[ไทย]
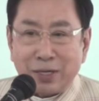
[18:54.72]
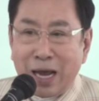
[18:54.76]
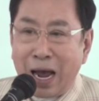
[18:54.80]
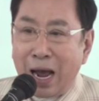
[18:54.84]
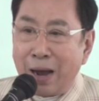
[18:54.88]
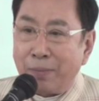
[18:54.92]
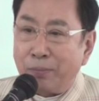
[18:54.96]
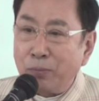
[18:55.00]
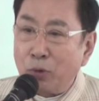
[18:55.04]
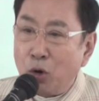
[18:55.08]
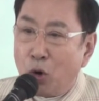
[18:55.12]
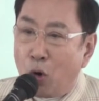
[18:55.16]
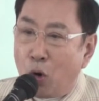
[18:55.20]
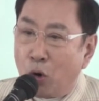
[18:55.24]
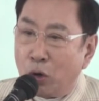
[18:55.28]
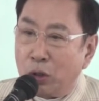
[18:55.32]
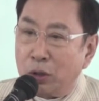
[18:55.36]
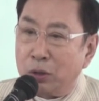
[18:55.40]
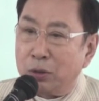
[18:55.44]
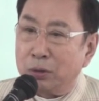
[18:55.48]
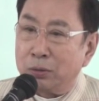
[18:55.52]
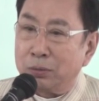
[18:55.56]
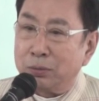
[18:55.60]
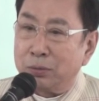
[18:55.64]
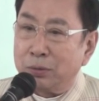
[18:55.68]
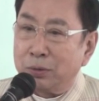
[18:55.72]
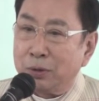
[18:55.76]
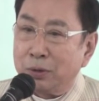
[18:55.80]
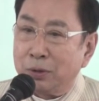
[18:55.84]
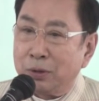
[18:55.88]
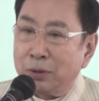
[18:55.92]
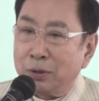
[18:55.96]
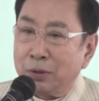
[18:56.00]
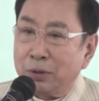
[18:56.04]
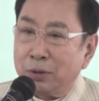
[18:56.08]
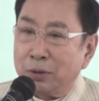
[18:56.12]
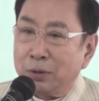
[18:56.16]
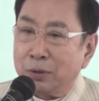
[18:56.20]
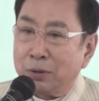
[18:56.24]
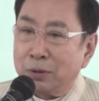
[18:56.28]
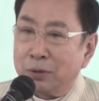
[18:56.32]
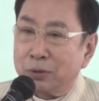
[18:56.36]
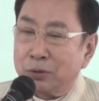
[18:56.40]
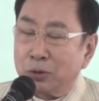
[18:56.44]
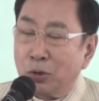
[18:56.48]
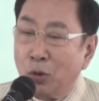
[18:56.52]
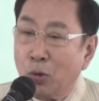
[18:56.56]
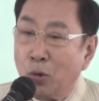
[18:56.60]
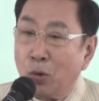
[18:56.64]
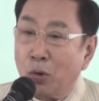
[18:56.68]
สามคน
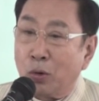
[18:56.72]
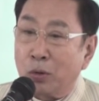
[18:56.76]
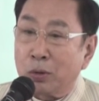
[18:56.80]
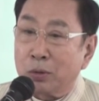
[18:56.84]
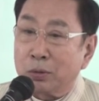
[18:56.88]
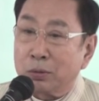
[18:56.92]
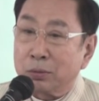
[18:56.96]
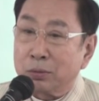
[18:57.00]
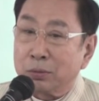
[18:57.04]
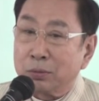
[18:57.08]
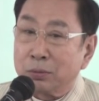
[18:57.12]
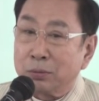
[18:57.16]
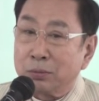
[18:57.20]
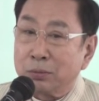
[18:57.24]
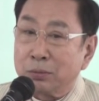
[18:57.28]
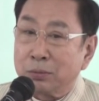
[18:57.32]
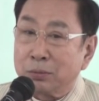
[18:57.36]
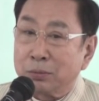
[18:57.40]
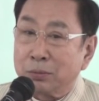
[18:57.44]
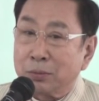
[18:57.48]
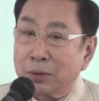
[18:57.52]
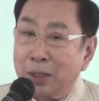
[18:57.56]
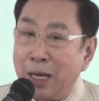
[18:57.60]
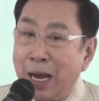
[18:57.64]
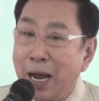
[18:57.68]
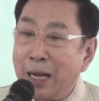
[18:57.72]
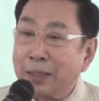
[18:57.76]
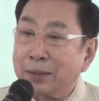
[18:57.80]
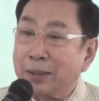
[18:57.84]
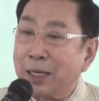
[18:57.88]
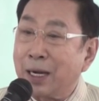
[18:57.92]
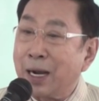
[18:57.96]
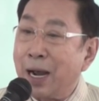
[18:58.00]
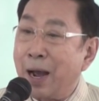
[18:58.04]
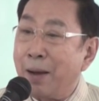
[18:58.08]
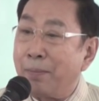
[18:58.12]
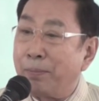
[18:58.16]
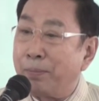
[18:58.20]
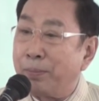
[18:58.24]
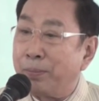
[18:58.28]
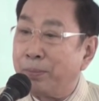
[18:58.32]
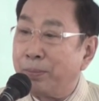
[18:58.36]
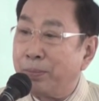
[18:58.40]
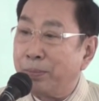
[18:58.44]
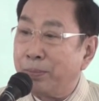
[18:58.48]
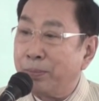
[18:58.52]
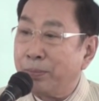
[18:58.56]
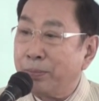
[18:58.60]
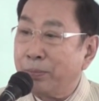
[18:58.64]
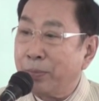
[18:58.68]
ถูกฆาตกรรม
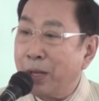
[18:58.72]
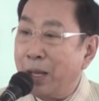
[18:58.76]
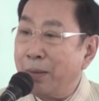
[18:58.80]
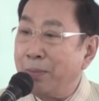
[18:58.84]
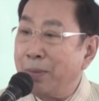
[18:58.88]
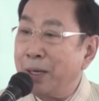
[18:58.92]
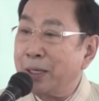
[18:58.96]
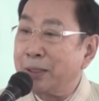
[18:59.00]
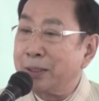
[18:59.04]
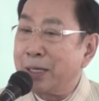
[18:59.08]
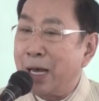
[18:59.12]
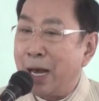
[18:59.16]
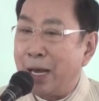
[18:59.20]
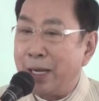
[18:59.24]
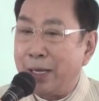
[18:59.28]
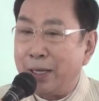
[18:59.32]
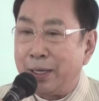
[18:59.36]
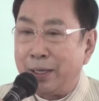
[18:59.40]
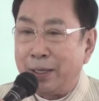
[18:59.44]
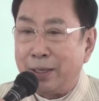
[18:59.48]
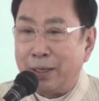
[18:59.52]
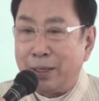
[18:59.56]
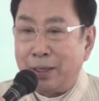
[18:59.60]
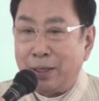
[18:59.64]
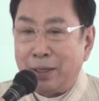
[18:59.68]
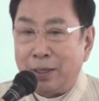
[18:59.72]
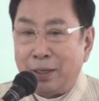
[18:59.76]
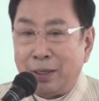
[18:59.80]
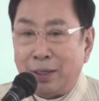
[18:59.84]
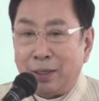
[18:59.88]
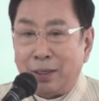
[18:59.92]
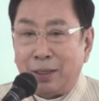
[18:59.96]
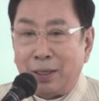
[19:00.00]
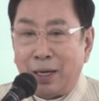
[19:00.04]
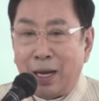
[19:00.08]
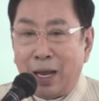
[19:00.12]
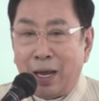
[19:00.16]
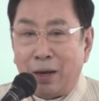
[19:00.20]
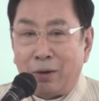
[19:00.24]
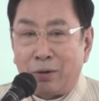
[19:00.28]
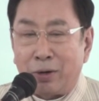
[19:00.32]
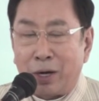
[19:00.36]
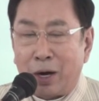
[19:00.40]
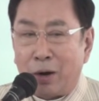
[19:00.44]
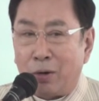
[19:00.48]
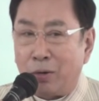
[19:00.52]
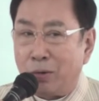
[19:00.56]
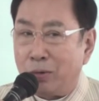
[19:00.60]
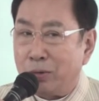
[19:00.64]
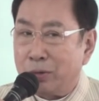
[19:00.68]
ในเมืองไทยแล้ว
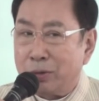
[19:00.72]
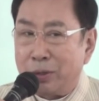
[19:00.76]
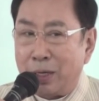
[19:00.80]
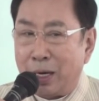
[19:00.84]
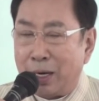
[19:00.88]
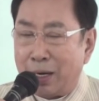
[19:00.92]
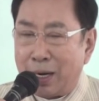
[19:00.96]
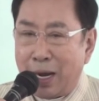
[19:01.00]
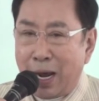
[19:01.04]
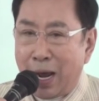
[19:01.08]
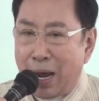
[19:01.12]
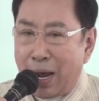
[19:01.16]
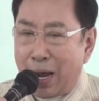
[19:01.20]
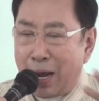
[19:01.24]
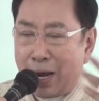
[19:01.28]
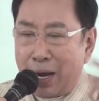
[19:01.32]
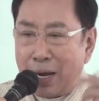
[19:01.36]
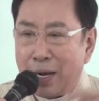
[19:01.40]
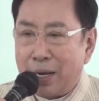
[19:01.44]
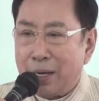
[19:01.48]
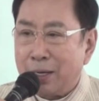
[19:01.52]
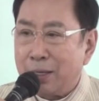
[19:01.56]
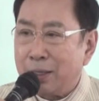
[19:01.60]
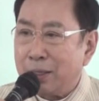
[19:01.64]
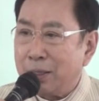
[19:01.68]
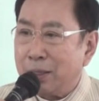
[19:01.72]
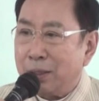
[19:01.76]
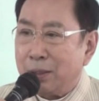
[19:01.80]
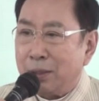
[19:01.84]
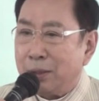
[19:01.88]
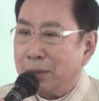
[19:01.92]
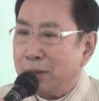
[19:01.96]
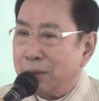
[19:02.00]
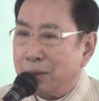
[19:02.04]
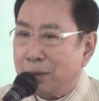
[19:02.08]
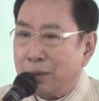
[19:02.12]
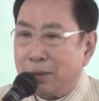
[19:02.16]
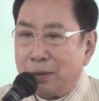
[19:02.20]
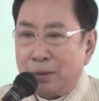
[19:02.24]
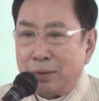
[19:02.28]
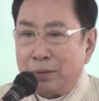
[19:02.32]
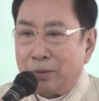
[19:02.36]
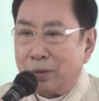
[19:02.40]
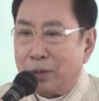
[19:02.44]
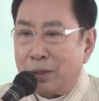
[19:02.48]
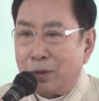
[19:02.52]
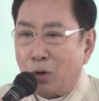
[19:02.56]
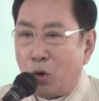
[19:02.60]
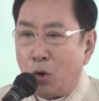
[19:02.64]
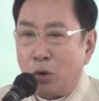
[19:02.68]
เรายังหา
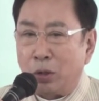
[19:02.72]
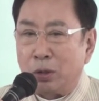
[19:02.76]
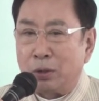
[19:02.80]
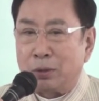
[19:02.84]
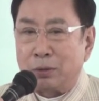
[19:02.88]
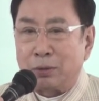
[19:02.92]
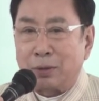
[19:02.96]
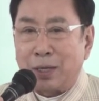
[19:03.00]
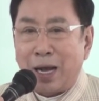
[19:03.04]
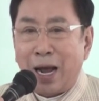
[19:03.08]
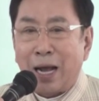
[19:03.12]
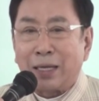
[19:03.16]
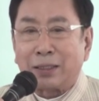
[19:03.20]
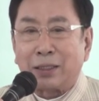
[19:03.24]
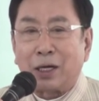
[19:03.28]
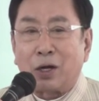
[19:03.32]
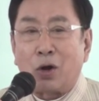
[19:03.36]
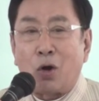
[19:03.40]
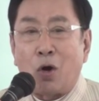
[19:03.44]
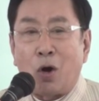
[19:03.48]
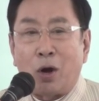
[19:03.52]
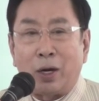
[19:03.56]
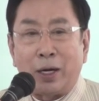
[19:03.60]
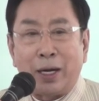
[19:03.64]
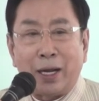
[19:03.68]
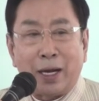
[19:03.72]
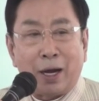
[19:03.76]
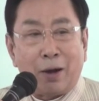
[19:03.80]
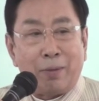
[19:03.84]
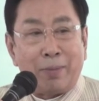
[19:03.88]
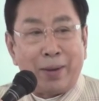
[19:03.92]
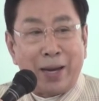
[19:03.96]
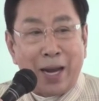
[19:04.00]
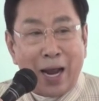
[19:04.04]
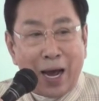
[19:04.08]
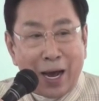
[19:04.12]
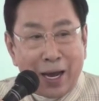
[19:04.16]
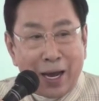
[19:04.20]
คนฆาตกรให้เขาไม่